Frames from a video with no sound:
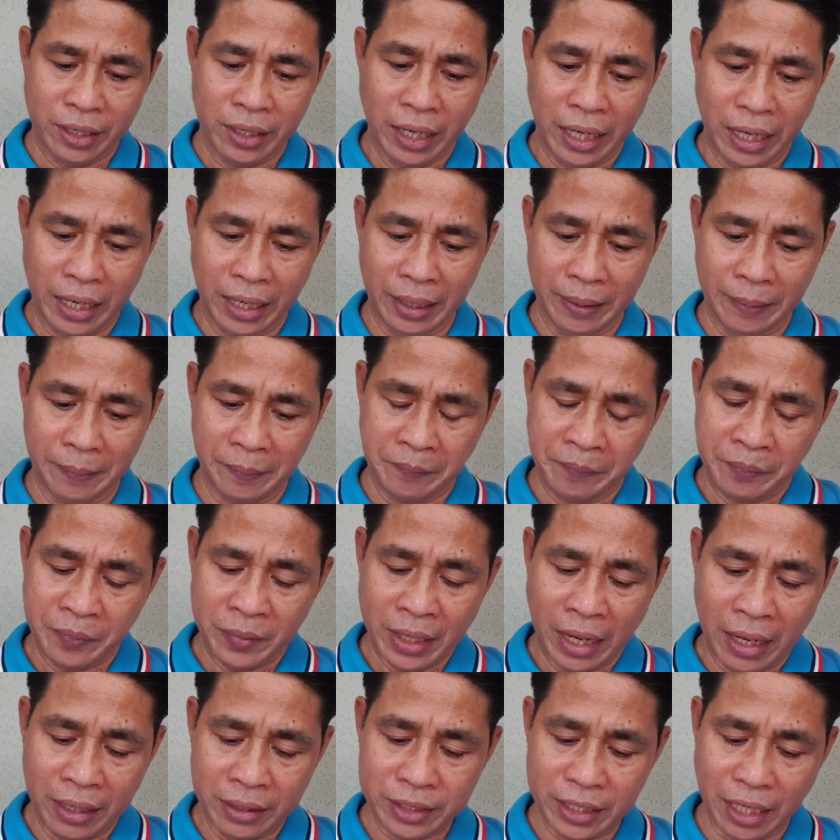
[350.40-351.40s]
Uh,
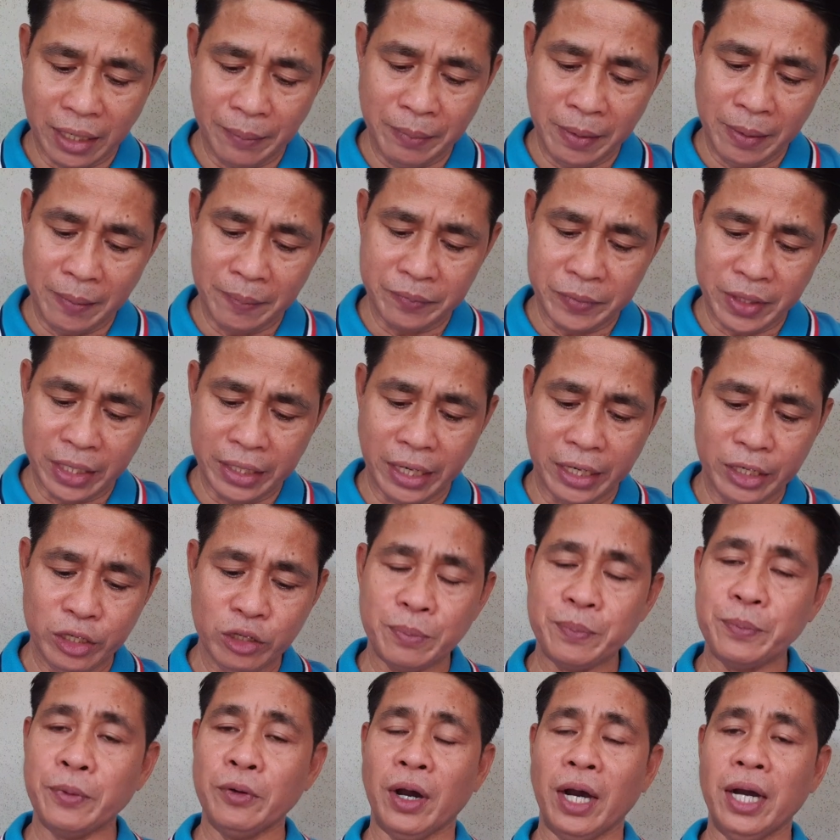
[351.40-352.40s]
ang sabi, tinan
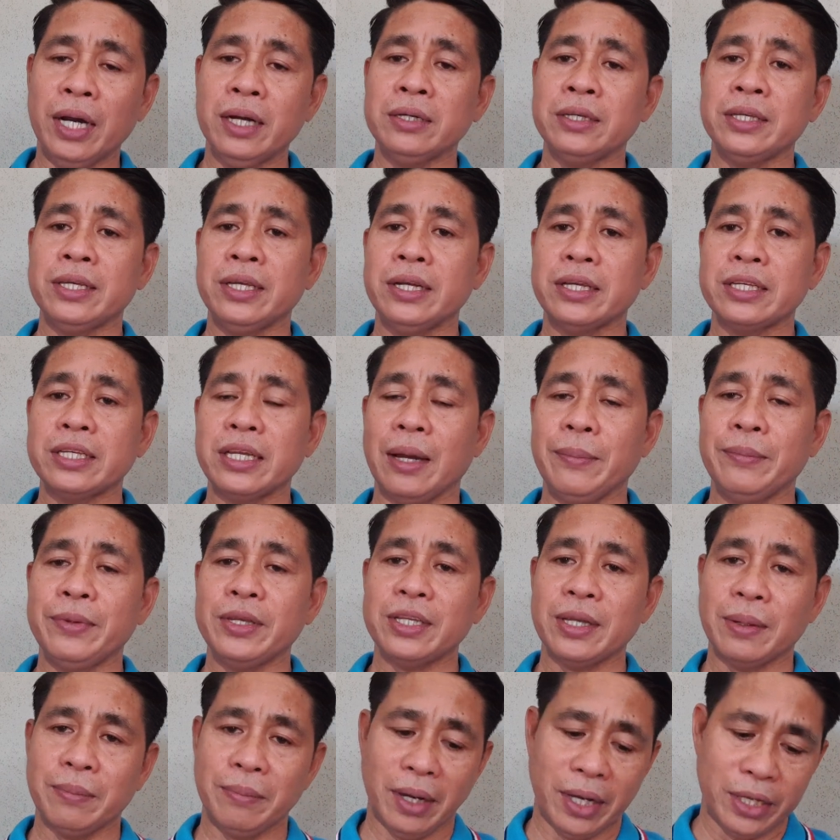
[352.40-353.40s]
niyo po ang sinasabi
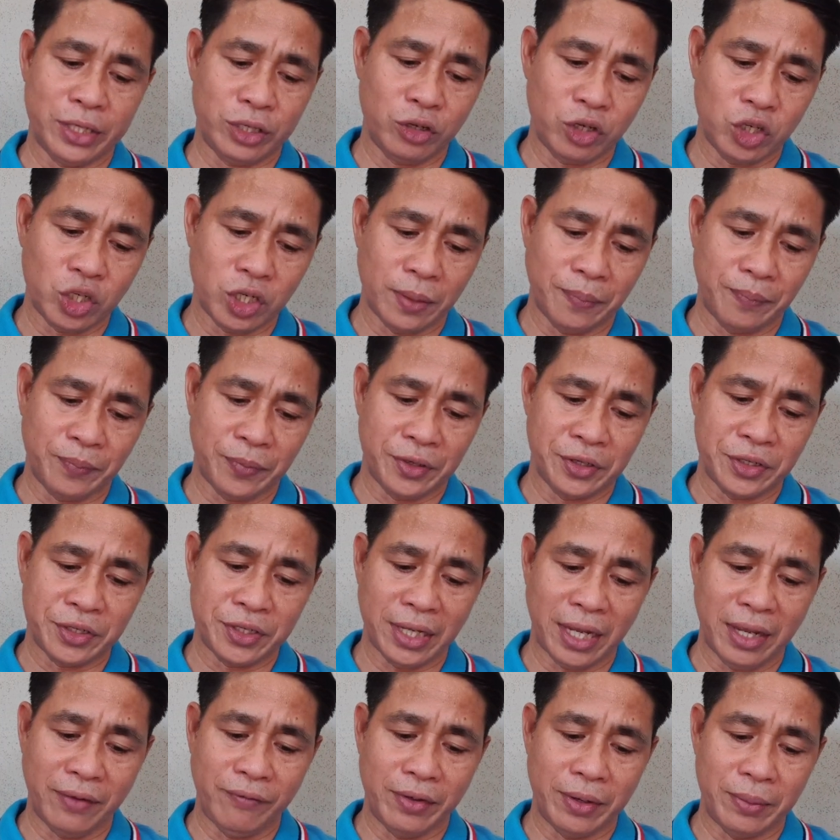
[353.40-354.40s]
sa Matthew chapter
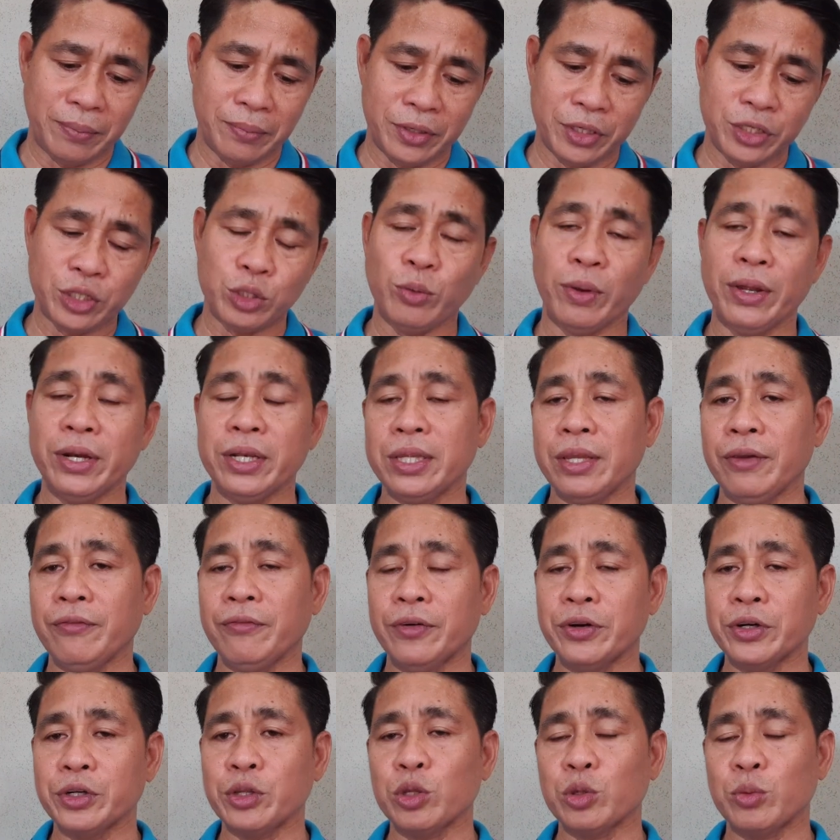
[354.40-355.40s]
7 verse
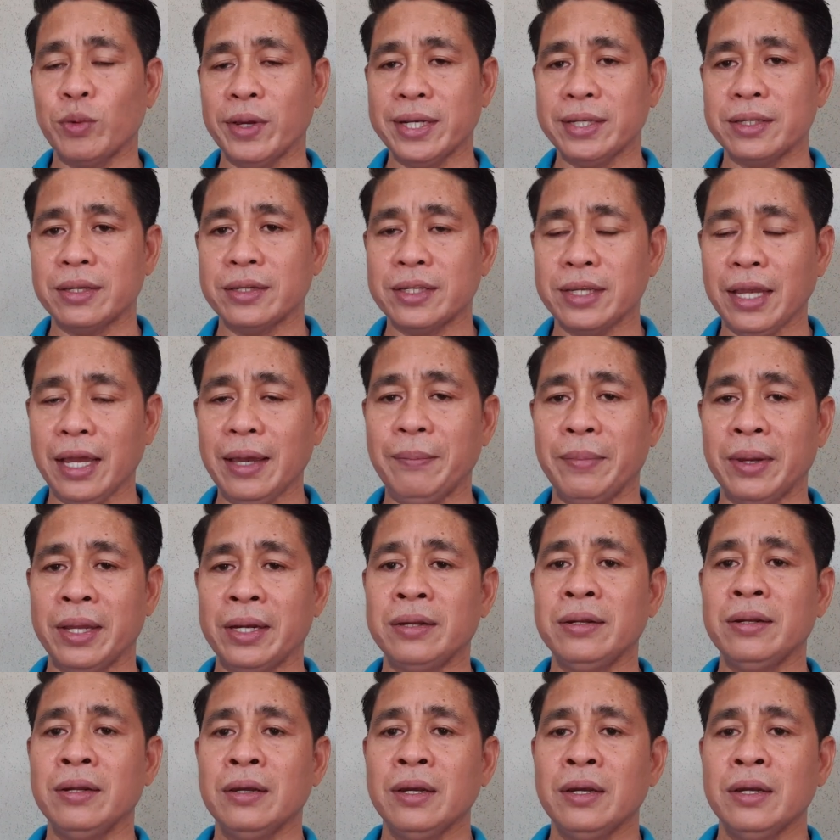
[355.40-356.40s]
24 to
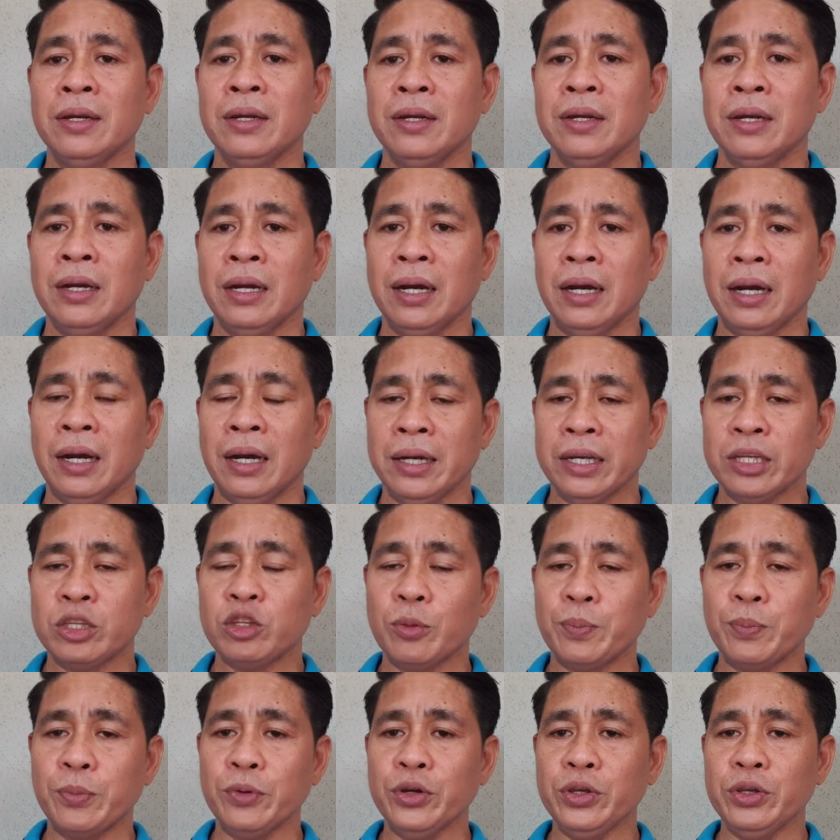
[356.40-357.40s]
27. Uh, ah,
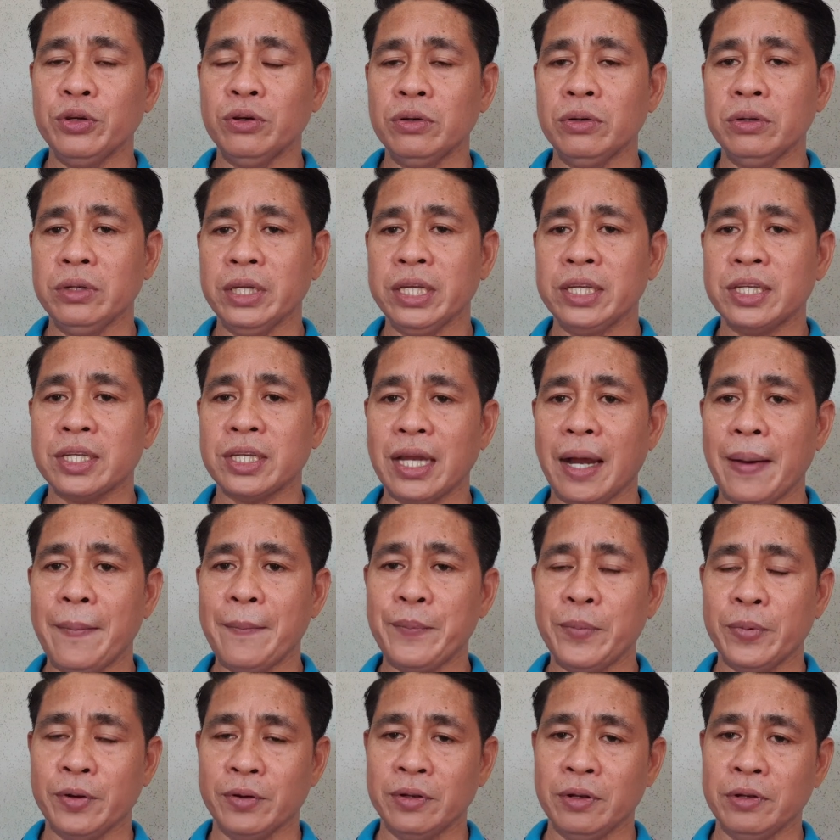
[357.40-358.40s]
ito po yung
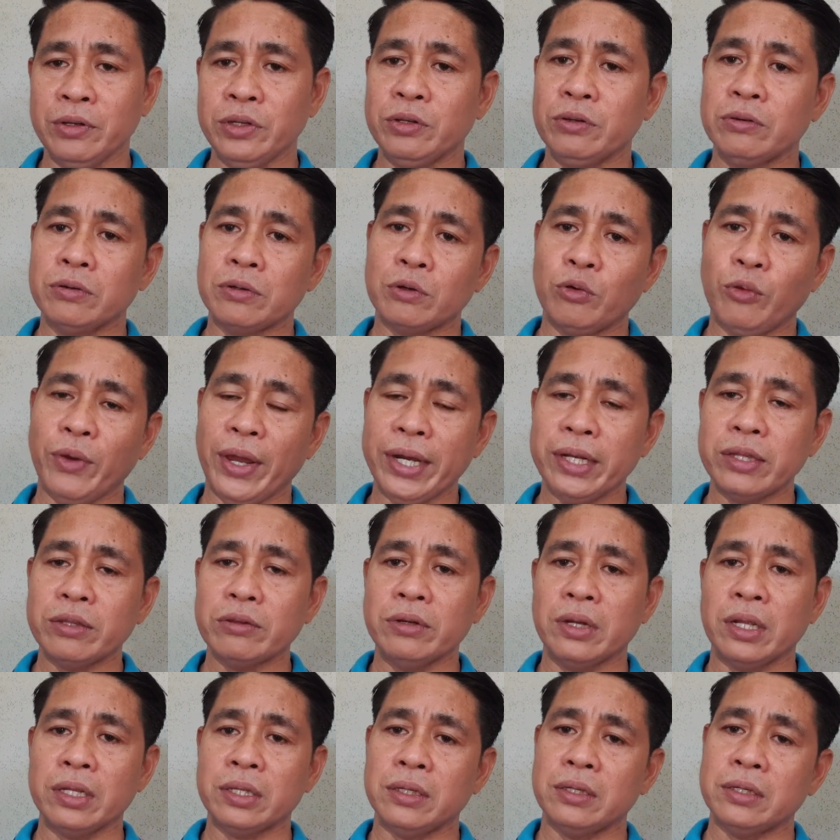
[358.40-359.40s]
example, yung kwento
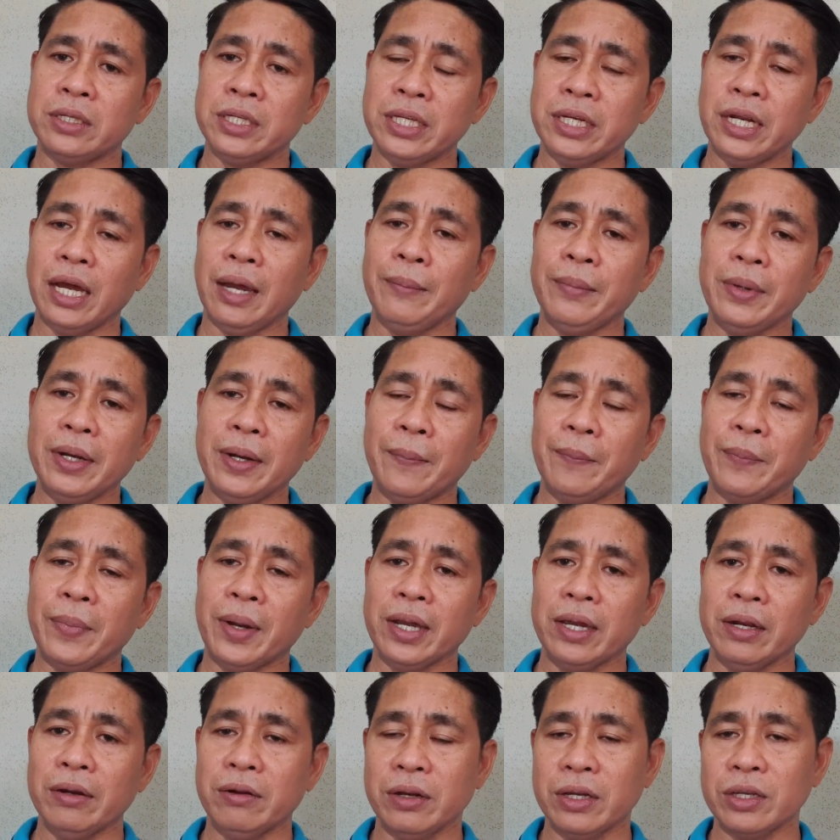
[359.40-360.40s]
na sinabi ng
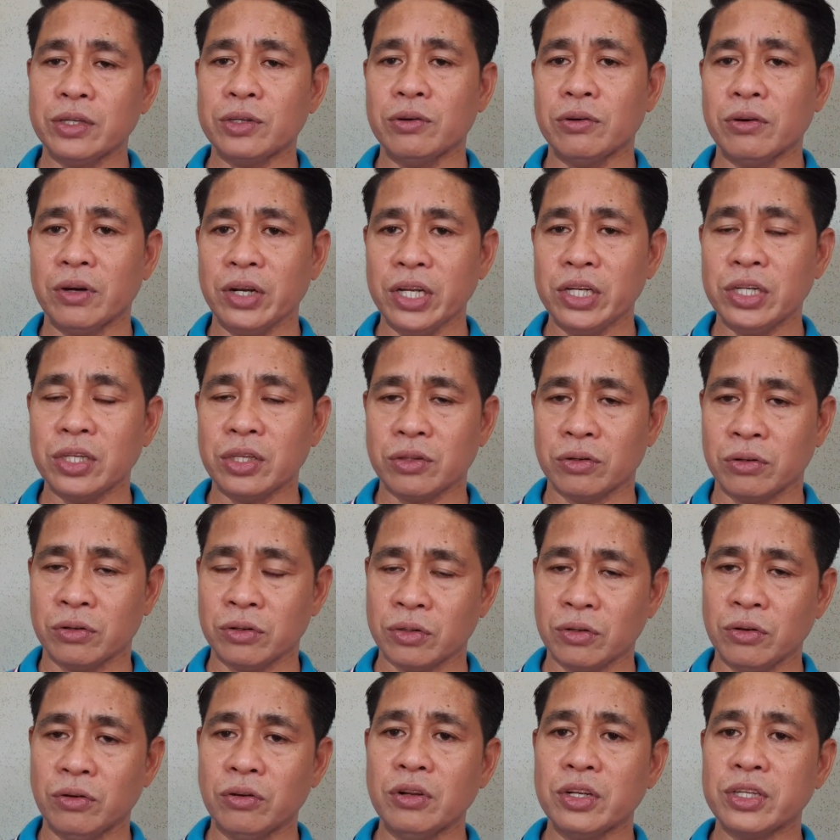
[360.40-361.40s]
Panginoong Iso Kristo
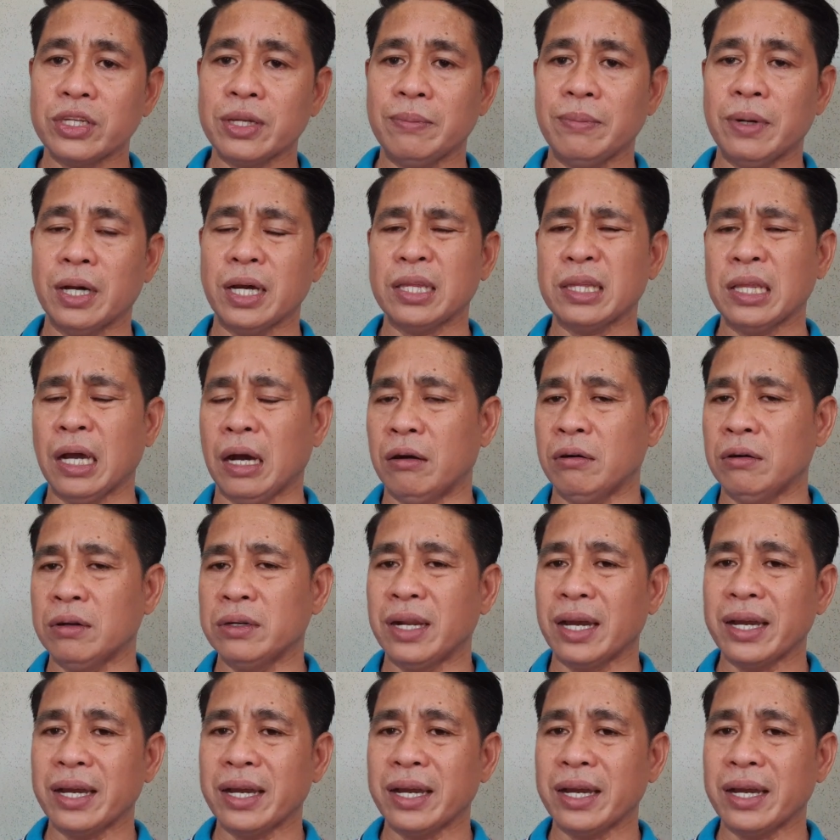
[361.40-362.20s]
tungkol sa mga taong